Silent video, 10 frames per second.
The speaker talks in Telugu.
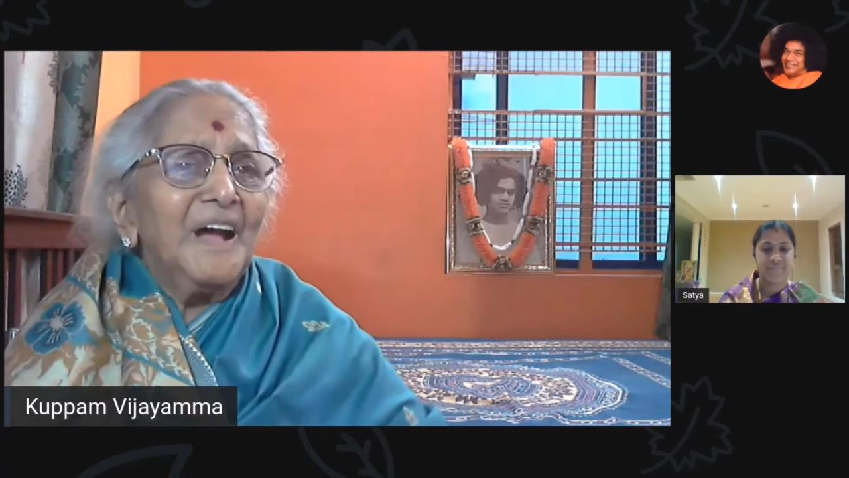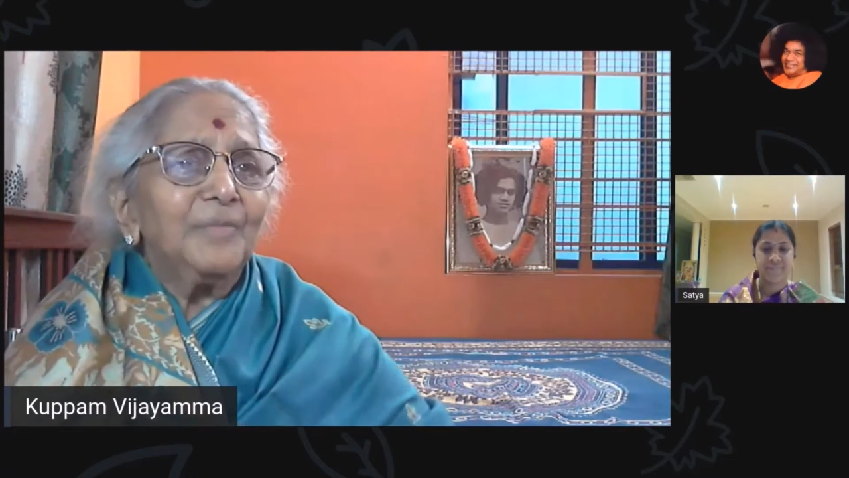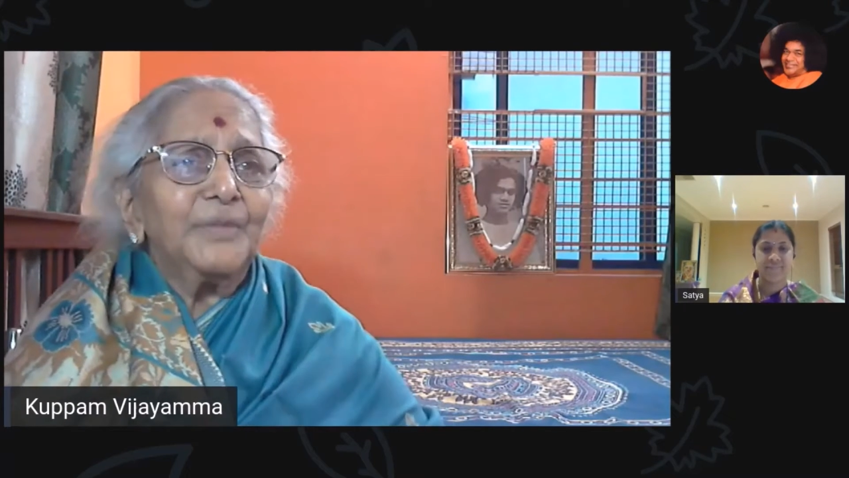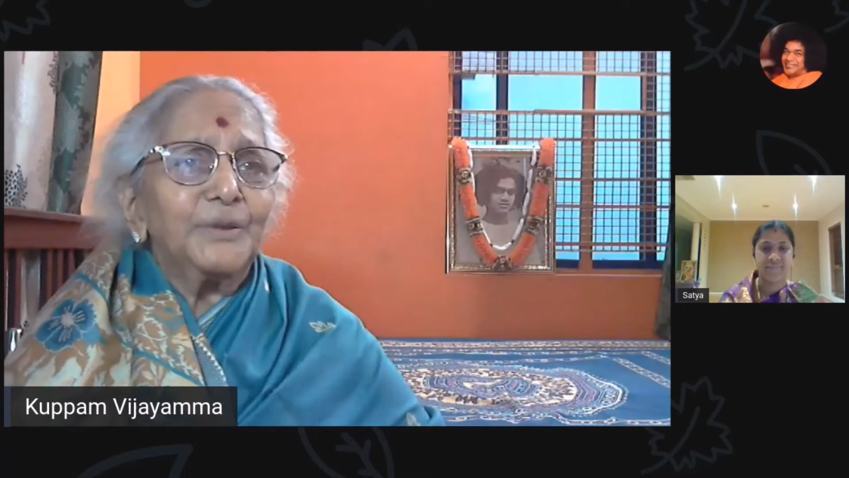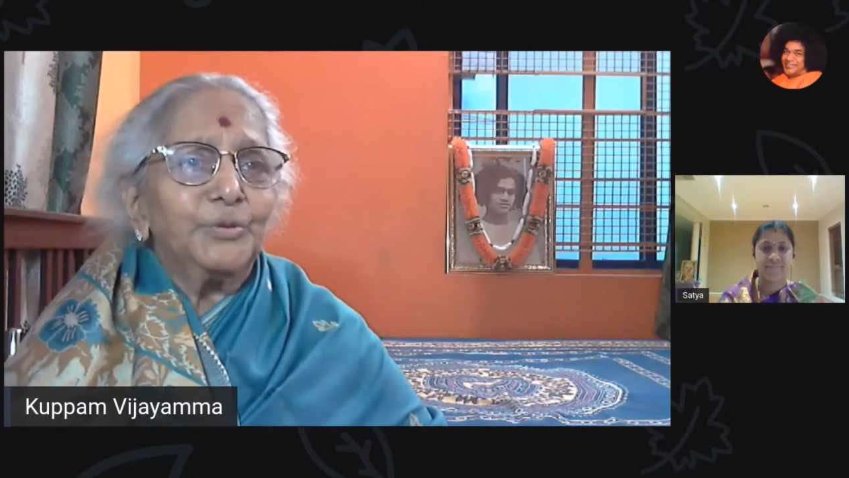
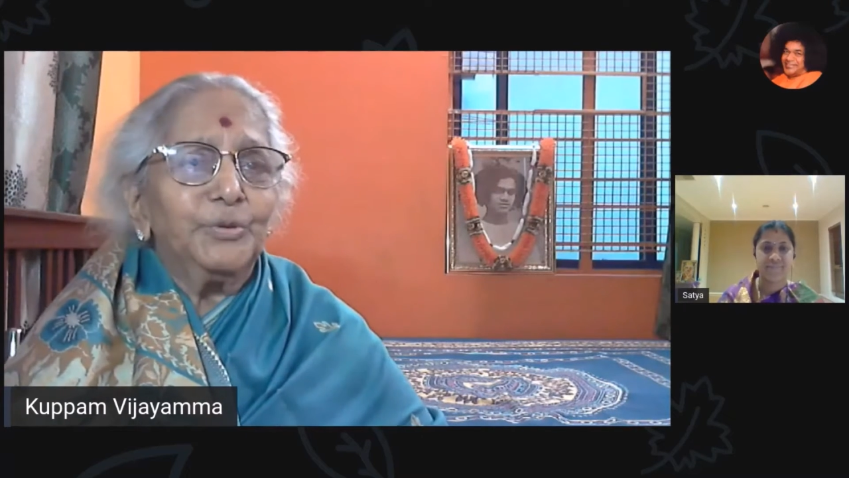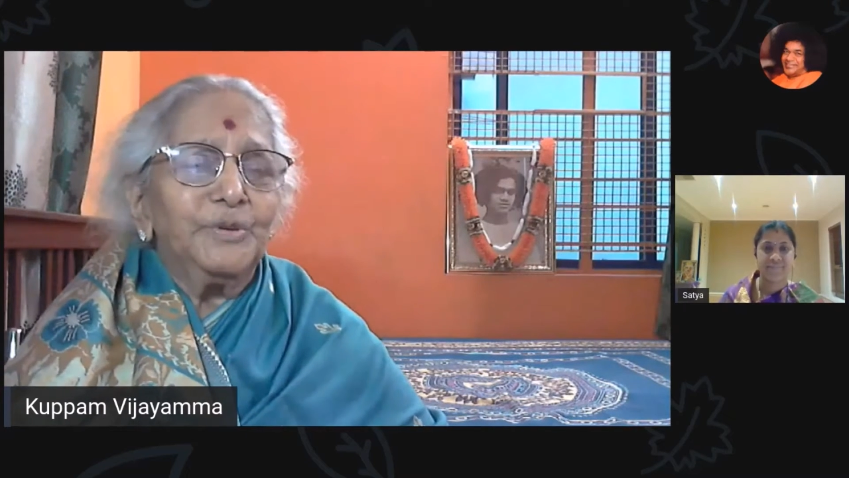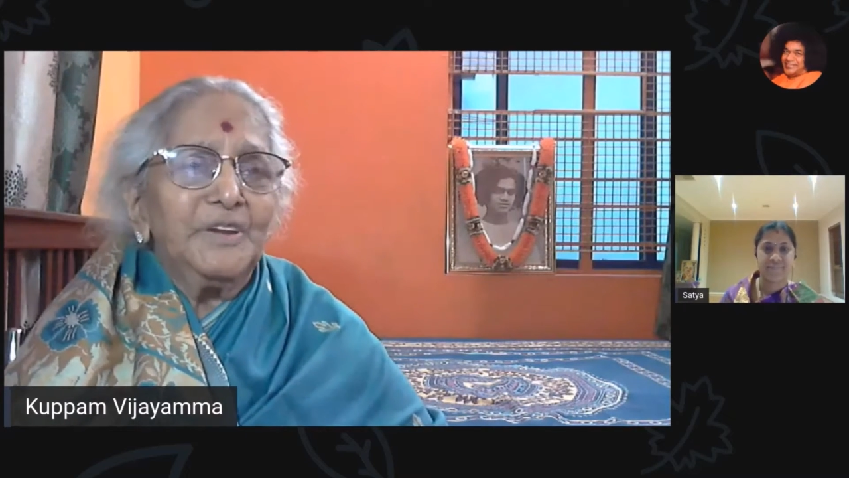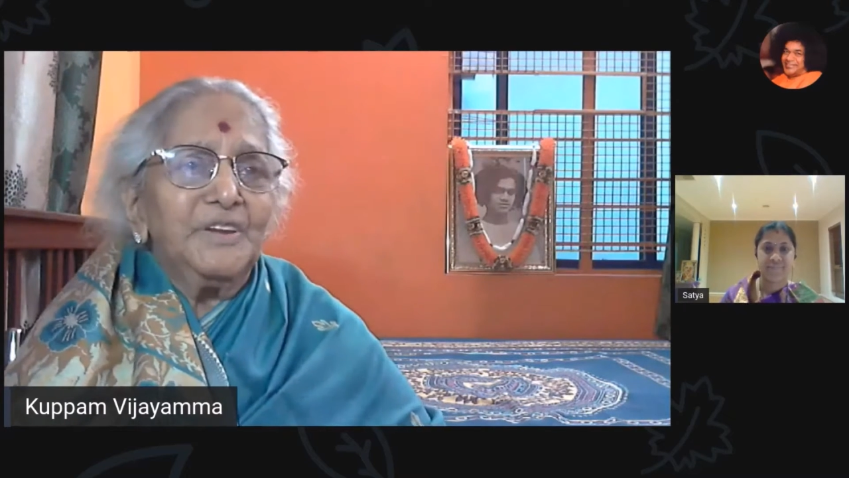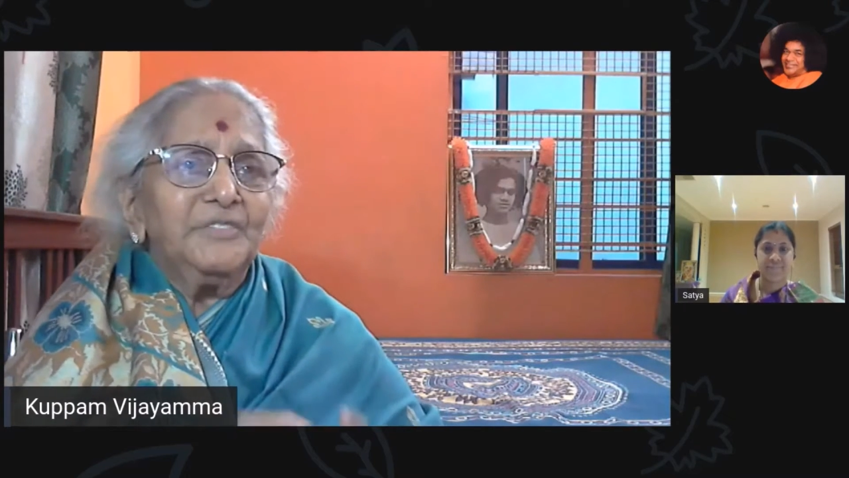అందరూ
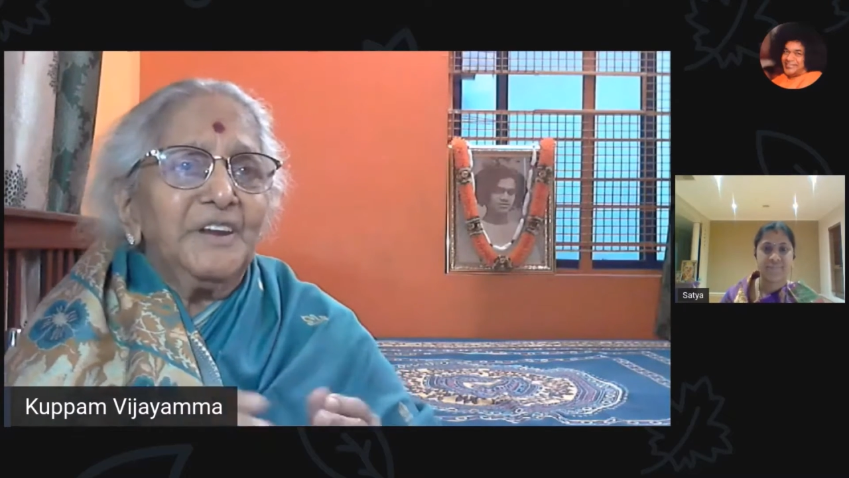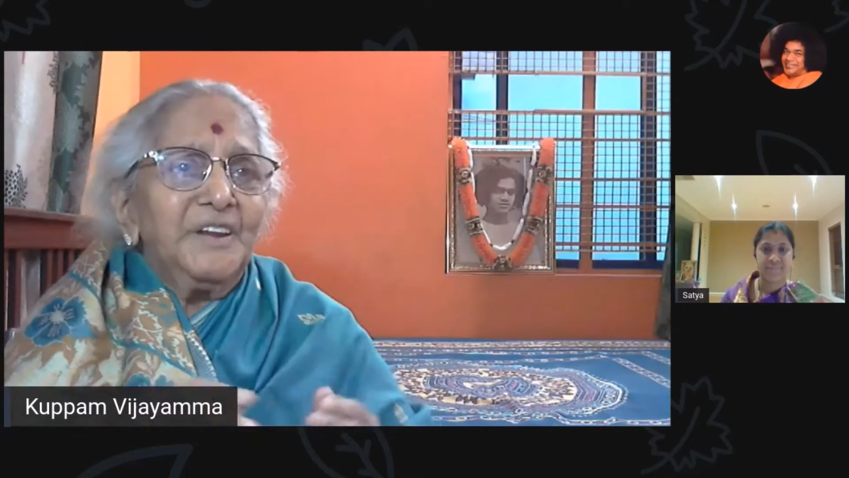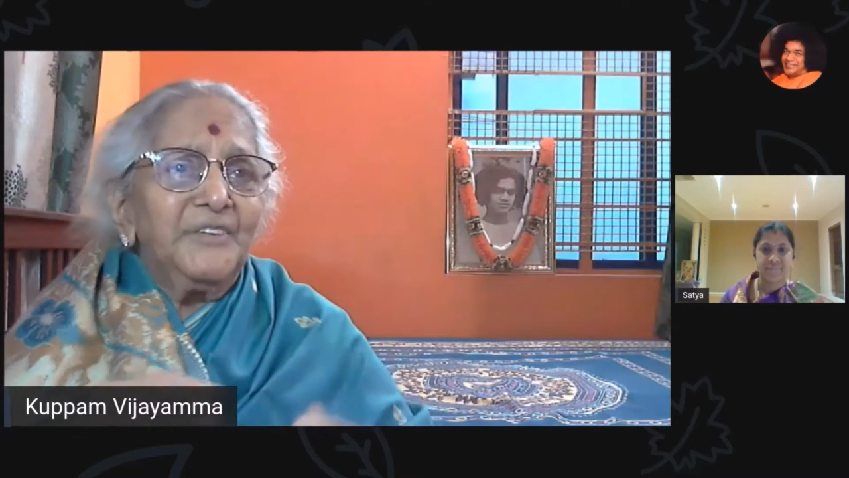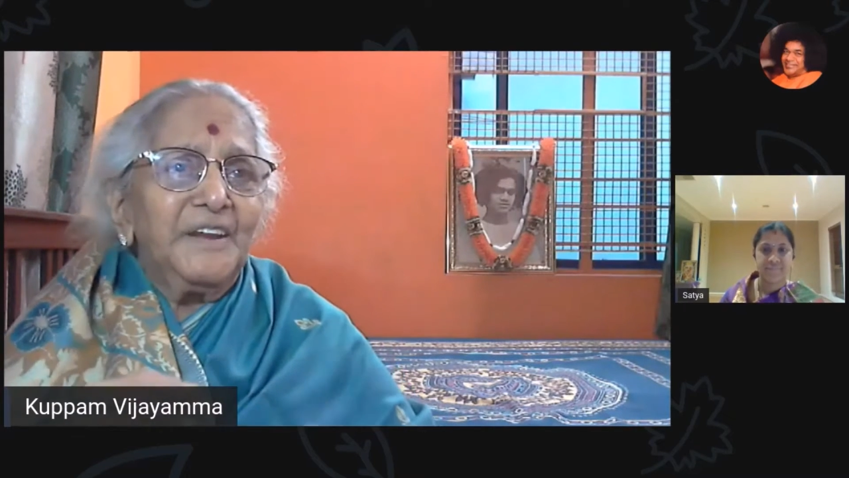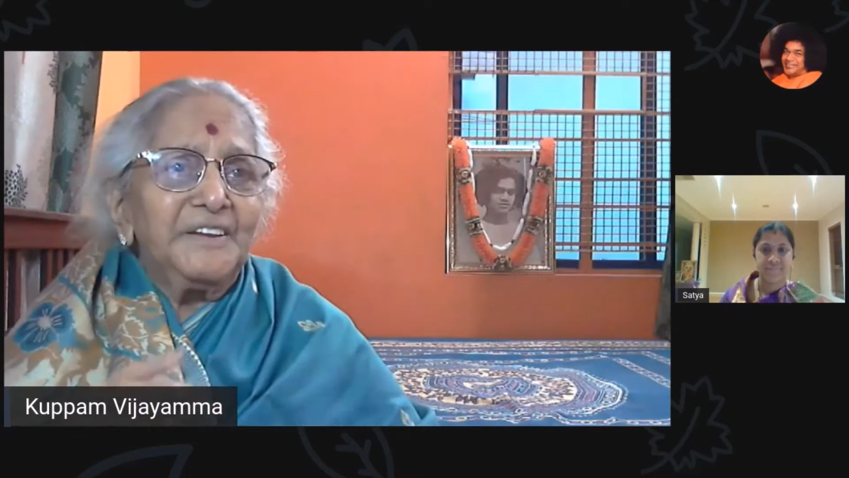వేడి
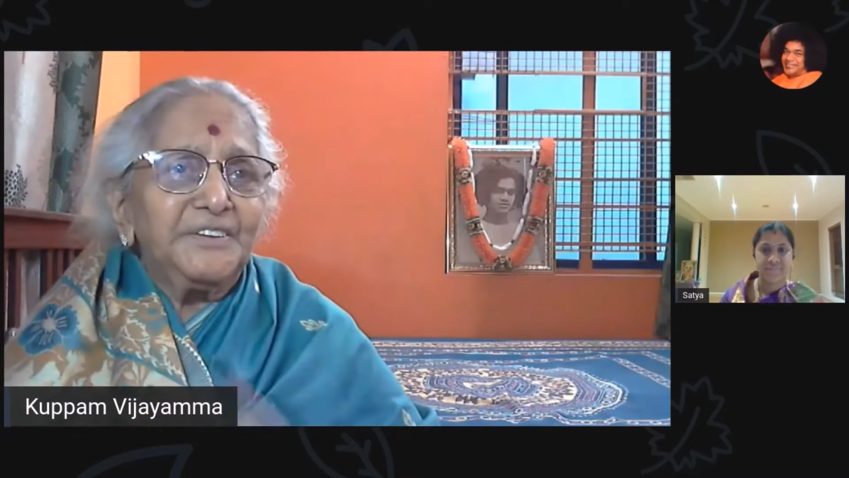వేడి